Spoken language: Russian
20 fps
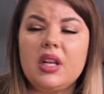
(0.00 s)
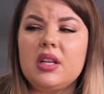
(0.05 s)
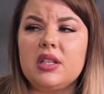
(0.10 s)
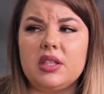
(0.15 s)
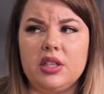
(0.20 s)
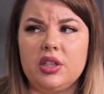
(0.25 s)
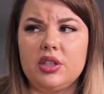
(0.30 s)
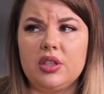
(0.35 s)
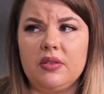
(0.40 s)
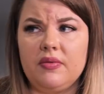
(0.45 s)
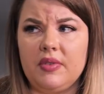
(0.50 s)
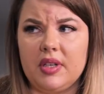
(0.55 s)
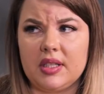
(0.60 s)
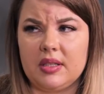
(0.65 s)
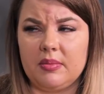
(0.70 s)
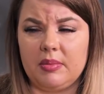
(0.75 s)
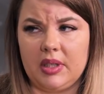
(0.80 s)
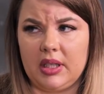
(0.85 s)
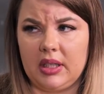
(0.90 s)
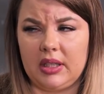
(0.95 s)
с лишним
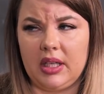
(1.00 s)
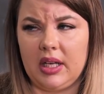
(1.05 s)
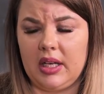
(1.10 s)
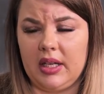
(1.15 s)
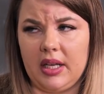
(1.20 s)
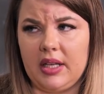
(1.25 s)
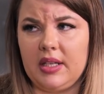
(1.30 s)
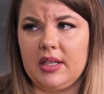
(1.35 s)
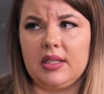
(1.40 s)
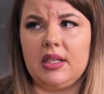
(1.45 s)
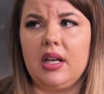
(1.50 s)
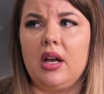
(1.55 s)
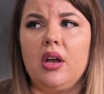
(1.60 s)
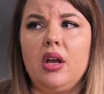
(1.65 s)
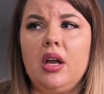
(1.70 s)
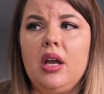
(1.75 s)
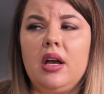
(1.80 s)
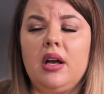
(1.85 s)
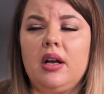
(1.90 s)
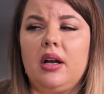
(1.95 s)
весом и так далее. Я не знаю,
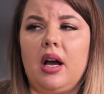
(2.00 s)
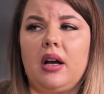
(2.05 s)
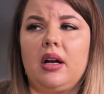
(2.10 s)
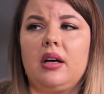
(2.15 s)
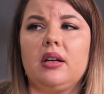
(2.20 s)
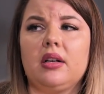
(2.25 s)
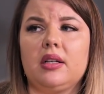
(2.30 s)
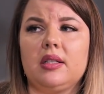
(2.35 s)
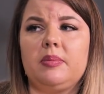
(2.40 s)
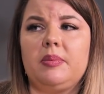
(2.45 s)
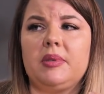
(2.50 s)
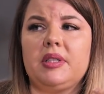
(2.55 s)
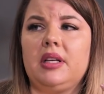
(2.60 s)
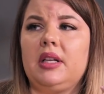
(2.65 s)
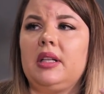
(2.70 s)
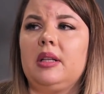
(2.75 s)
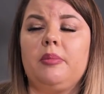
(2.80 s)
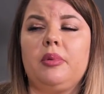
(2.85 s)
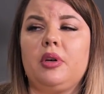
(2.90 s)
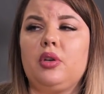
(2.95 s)
как
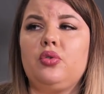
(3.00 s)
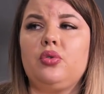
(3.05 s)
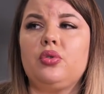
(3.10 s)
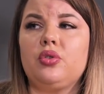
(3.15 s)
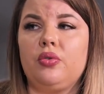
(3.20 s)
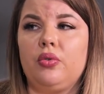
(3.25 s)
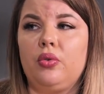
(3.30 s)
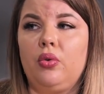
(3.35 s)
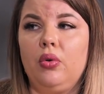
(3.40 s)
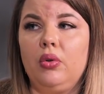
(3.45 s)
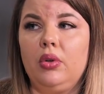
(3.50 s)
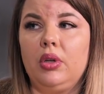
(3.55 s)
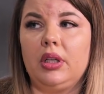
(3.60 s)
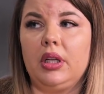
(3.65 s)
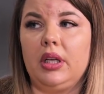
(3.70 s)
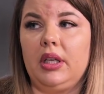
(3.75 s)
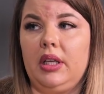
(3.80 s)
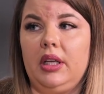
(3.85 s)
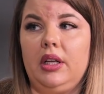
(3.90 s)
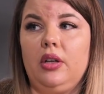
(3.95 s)
распознать, например, чувство
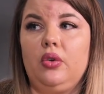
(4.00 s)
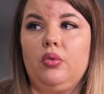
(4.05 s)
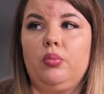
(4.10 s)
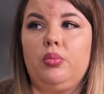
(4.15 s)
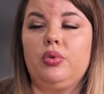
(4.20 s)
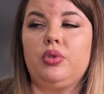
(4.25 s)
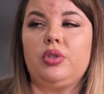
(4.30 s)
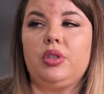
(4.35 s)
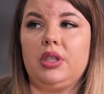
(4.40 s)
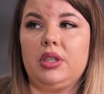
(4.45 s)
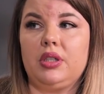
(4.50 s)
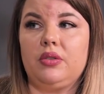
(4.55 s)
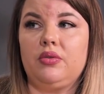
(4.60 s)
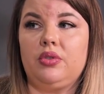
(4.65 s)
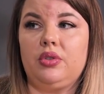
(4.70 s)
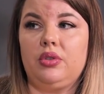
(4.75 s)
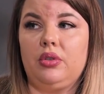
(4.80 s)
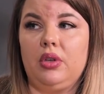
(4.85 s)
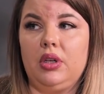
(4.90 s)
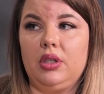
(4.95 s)
голода, и любую стрессовую
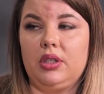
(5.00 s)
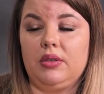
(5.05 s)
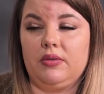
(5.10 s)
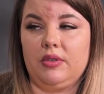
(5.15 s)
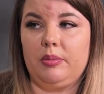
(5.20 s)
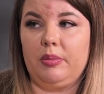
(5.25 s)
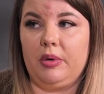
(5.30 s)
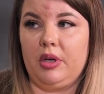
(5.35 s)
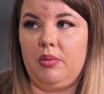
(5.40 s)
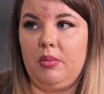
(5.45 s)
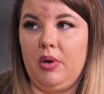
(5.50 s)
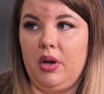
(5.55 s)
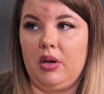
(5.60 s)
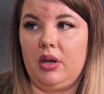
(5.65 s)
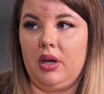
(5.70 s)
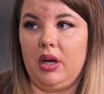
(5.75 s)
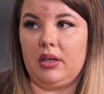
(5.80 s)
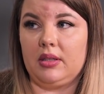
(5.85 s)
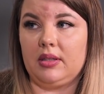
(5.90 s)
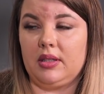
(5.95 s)
ситуацию воспринимаю
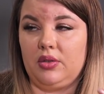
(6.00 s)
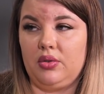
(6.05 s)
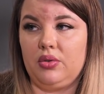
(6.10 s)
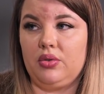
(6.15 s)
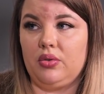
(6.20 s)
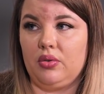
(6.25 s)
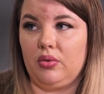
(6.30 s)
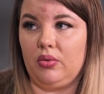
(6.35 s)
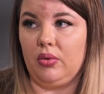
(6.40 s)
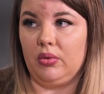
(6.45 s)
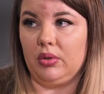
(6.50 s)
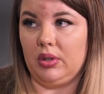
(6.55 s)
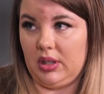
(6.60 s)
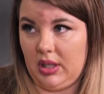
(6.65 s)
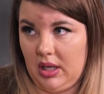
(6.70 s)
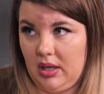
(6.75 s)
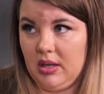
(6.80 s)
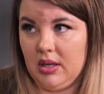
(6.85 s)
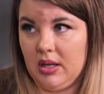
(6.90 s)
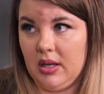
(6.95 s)
как за чувство голода, да?